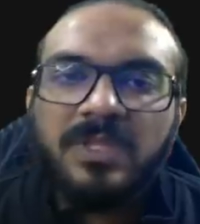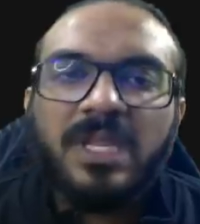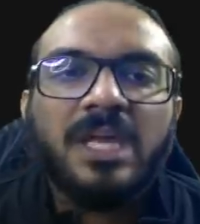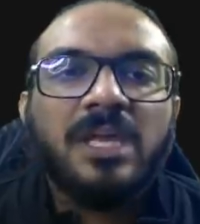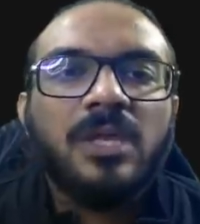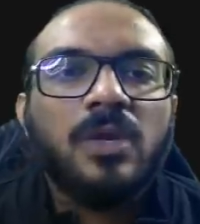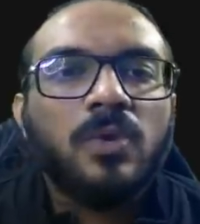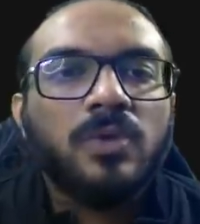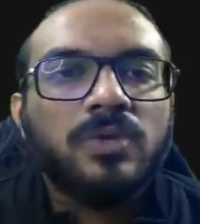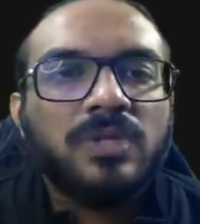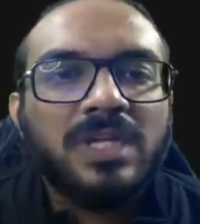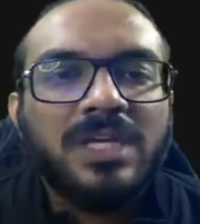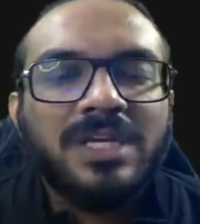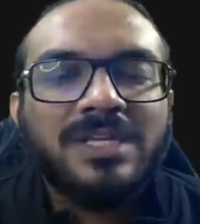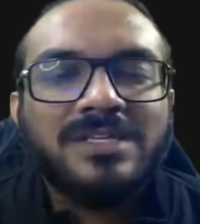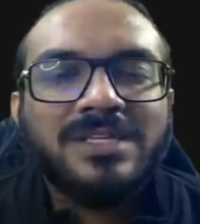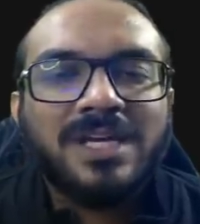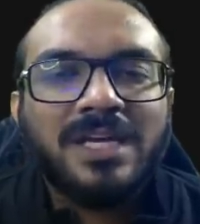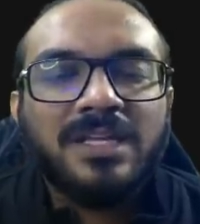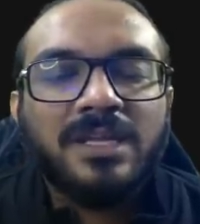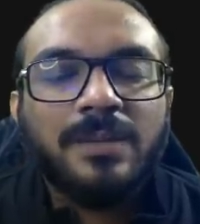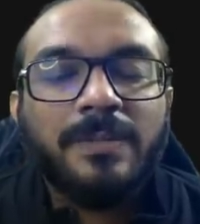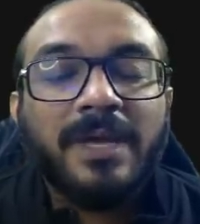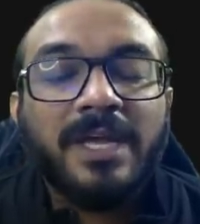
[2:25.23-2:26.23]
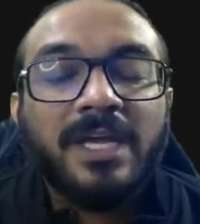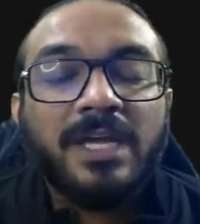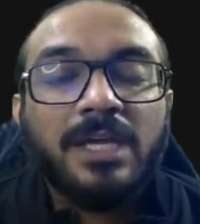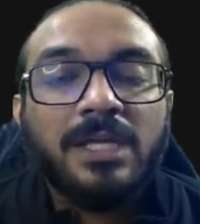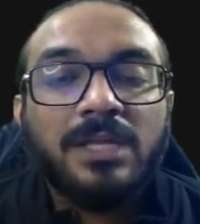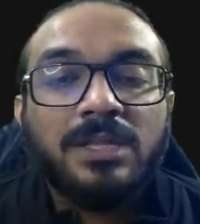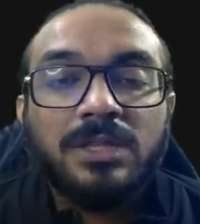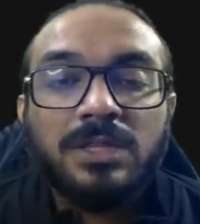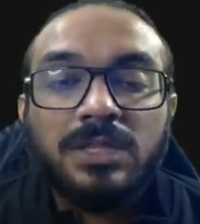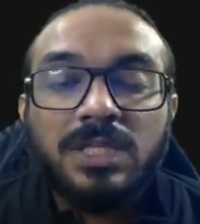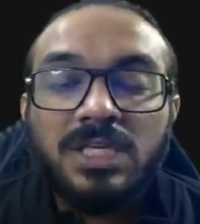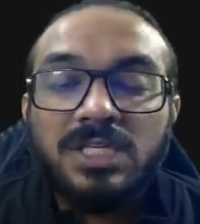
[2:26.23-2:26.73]
नहीं होती है ज्यादा
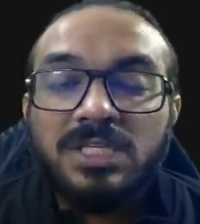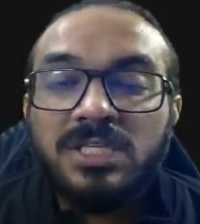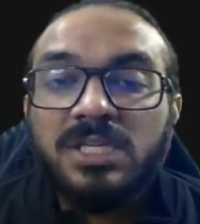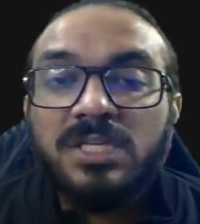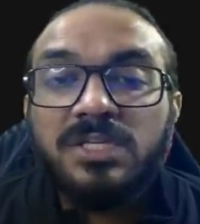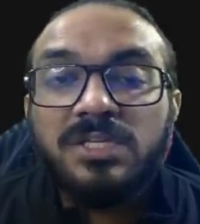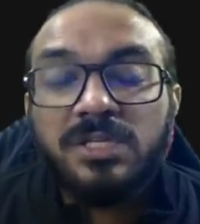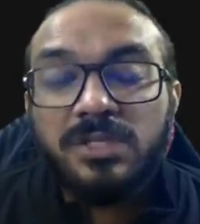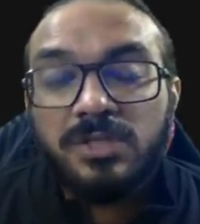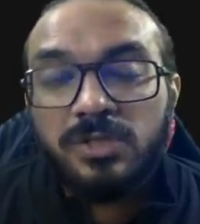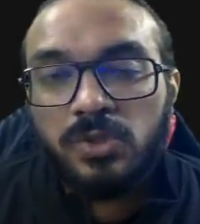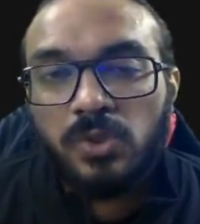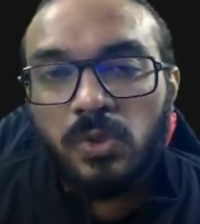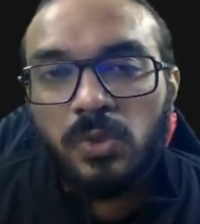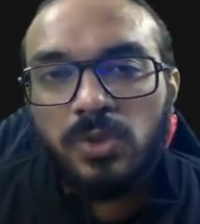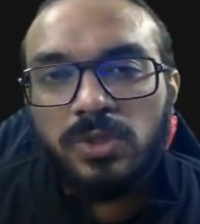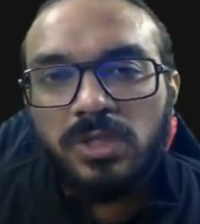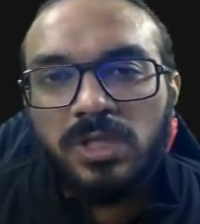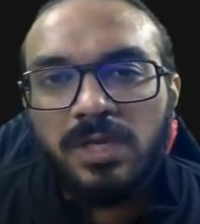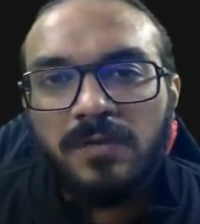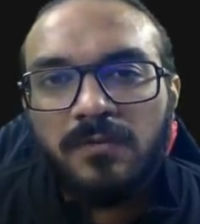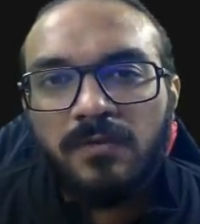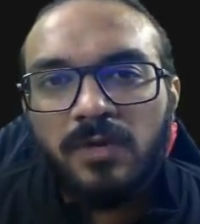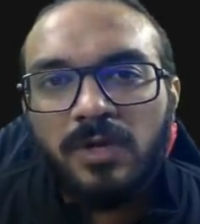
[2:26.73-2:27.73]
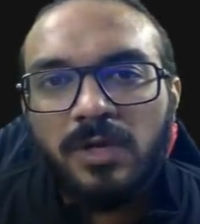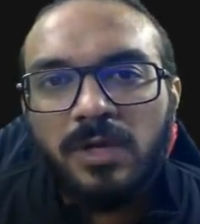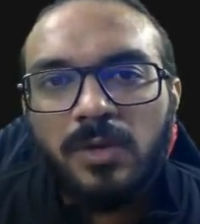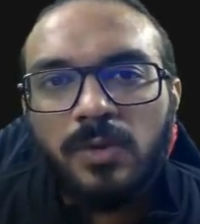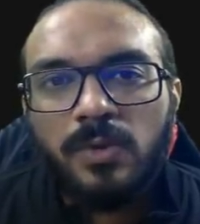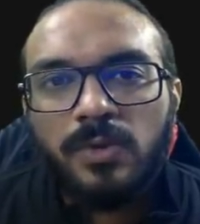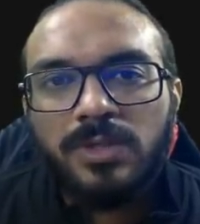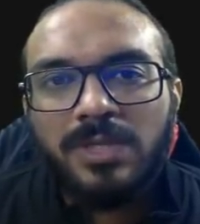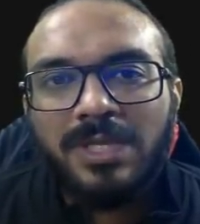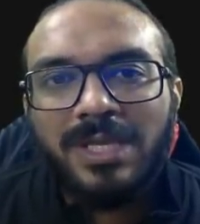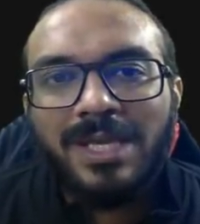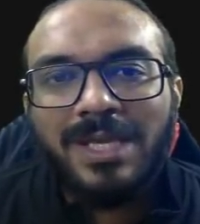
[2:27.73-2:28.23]
महंगी तीसरी चीज जो होती है वो ये
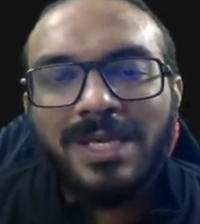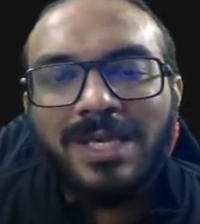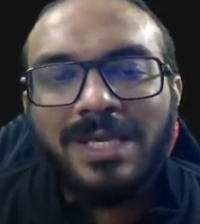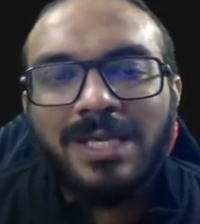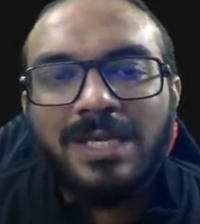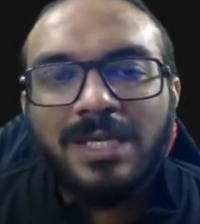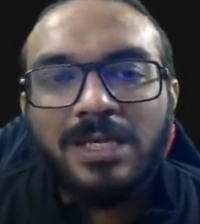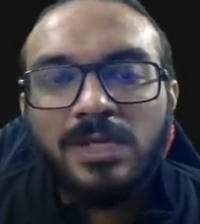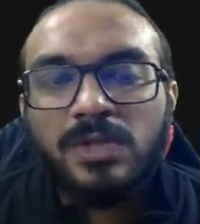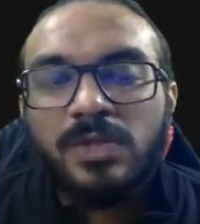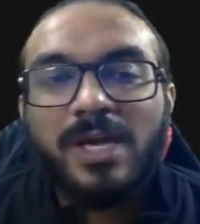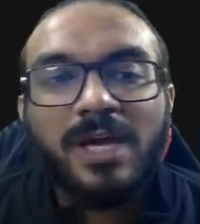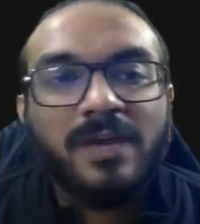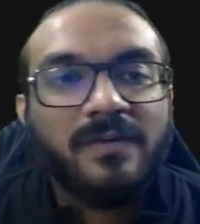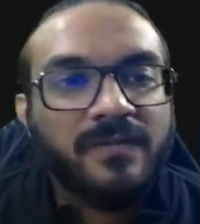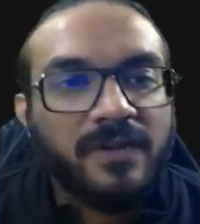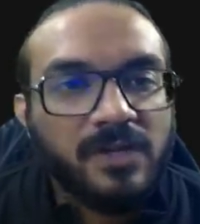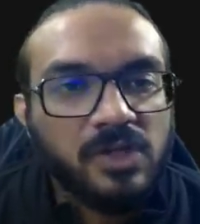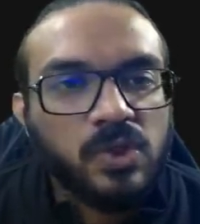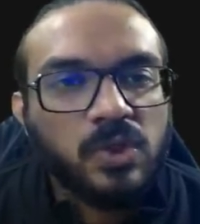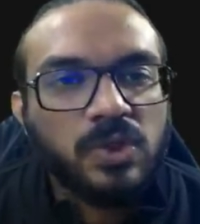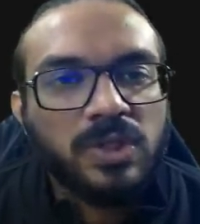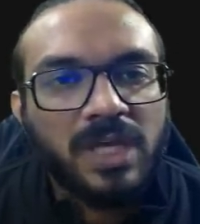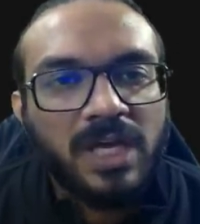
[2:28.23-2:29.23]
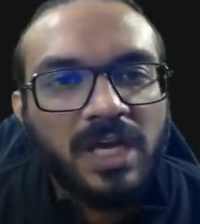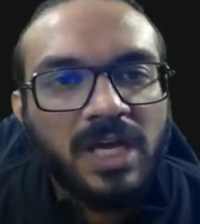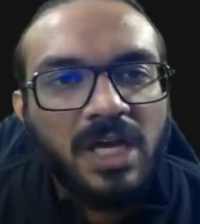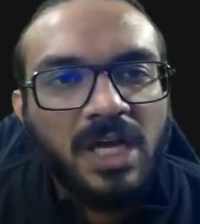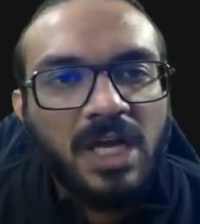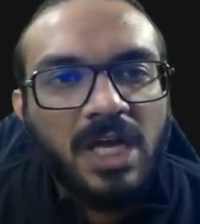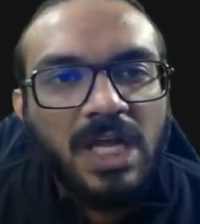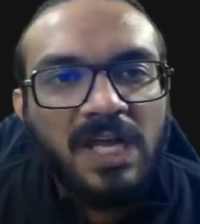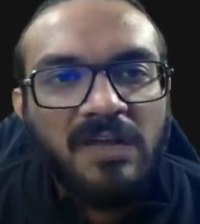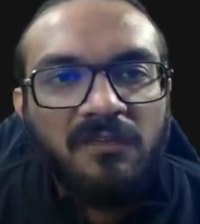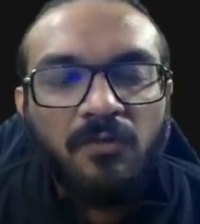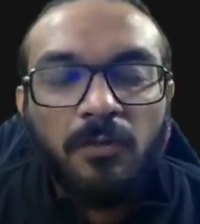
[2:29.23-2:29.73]
होती है कि इनका जो एवरेज होता है
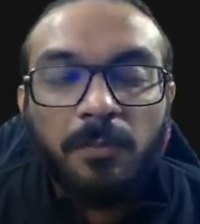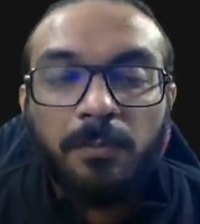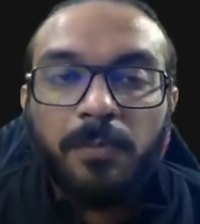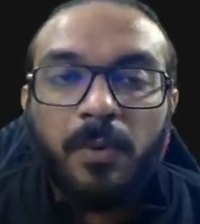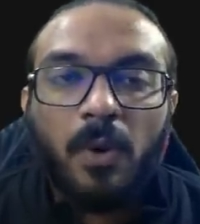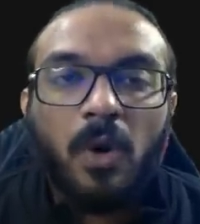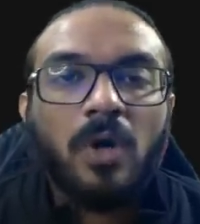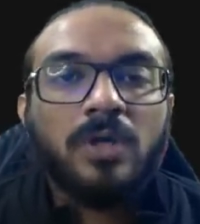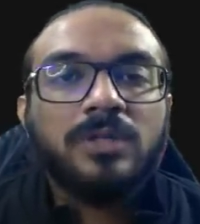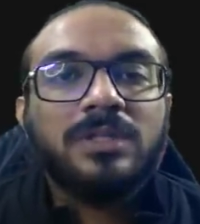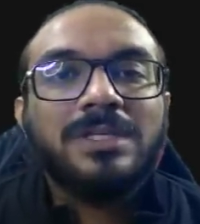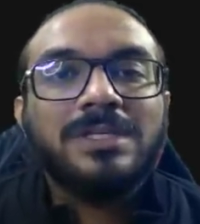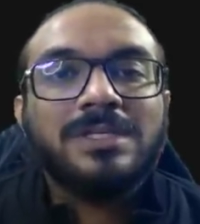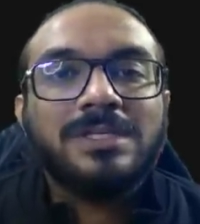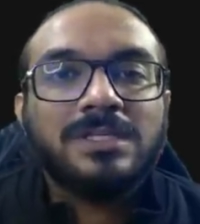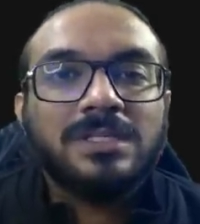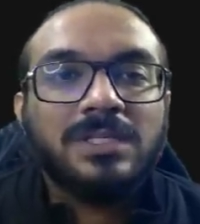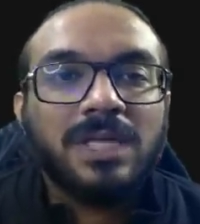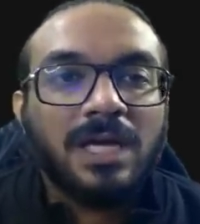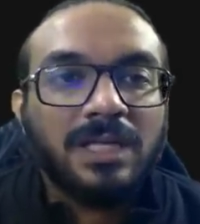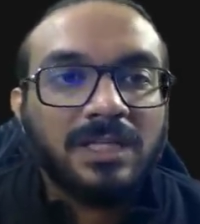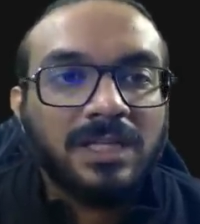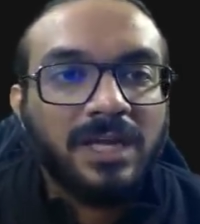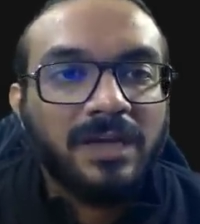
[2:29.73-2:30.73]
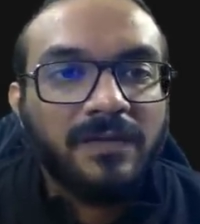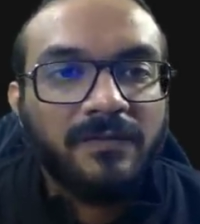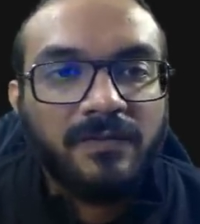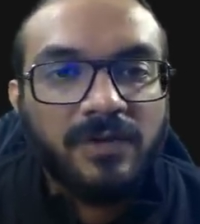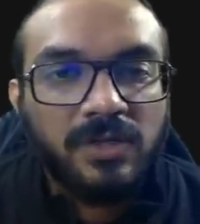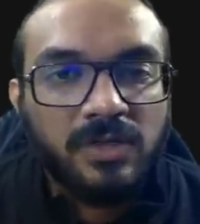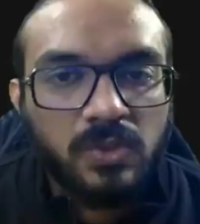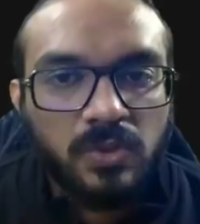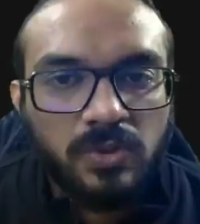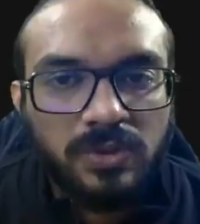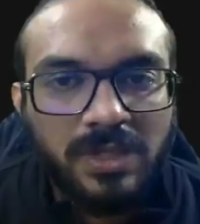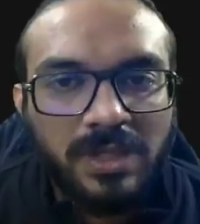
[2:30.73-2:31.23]
वो बहुत ज्यादा
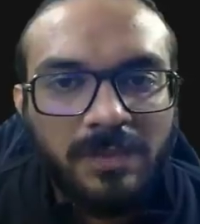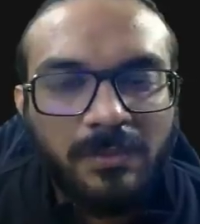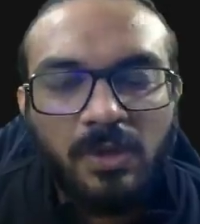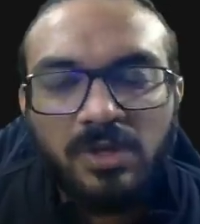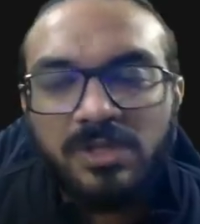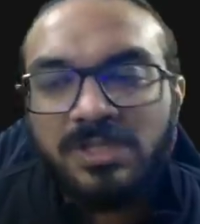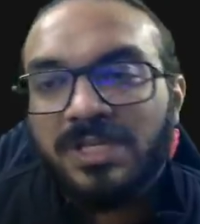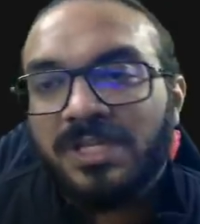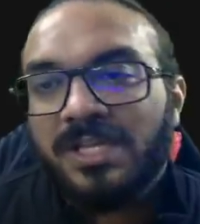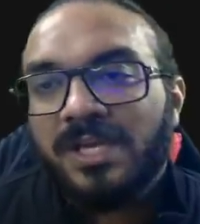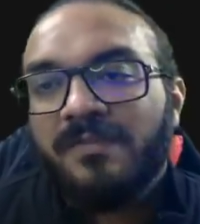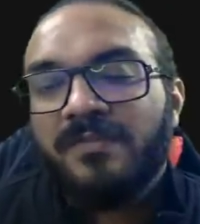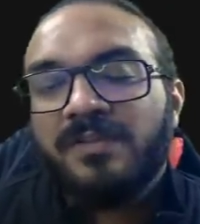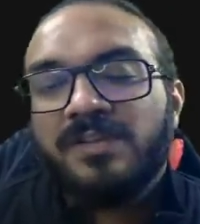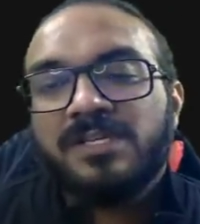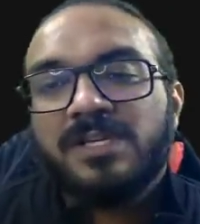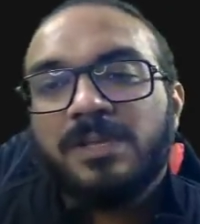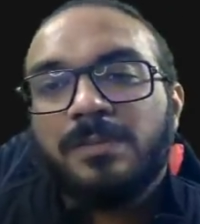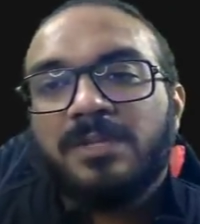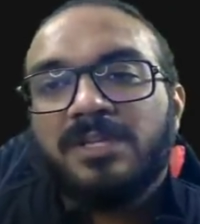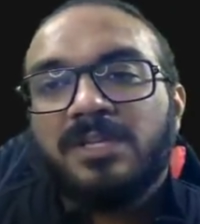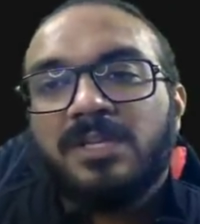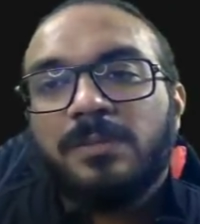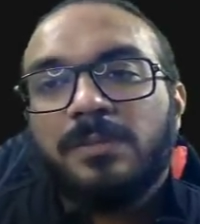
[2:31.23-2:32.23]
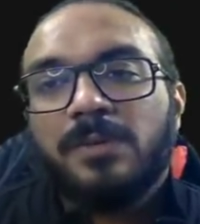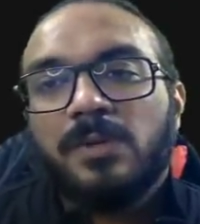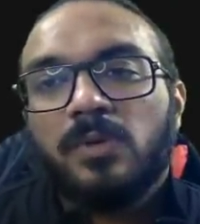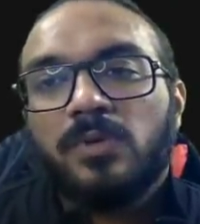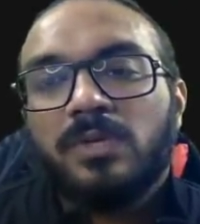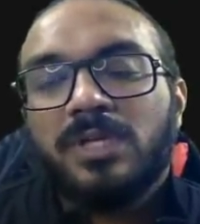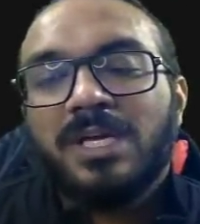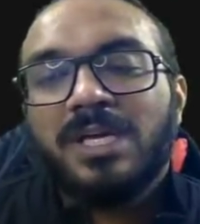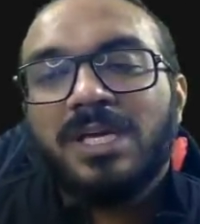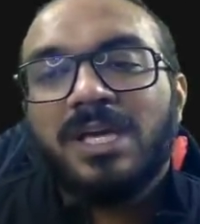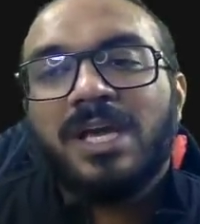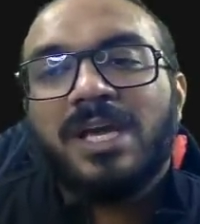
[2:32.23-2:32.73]
एवरेज होता है बहुत ज्यादा एवरेज का मतलब ये
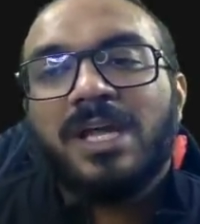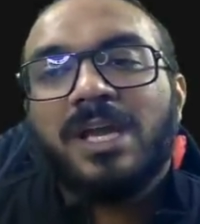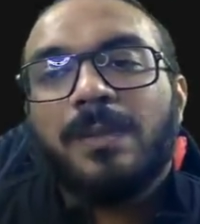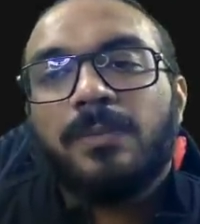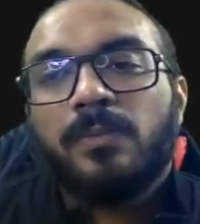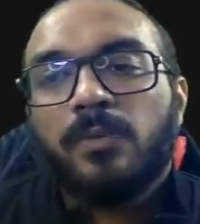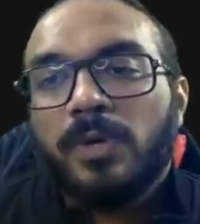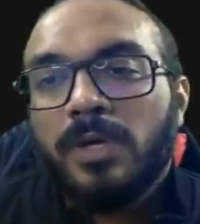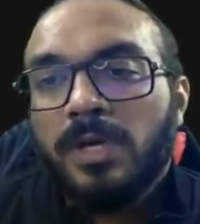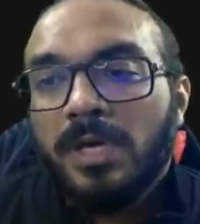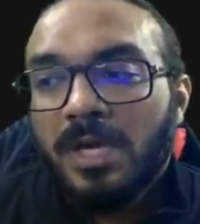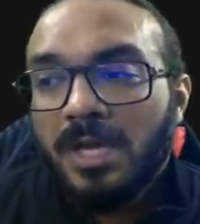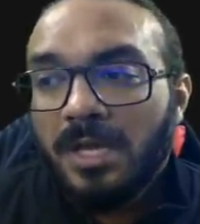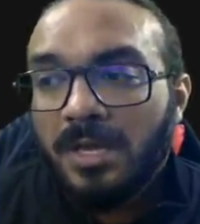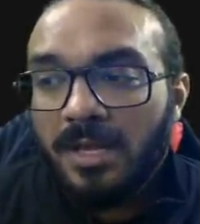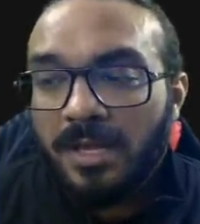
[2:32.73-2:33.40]
होता है कि अगर आप कोई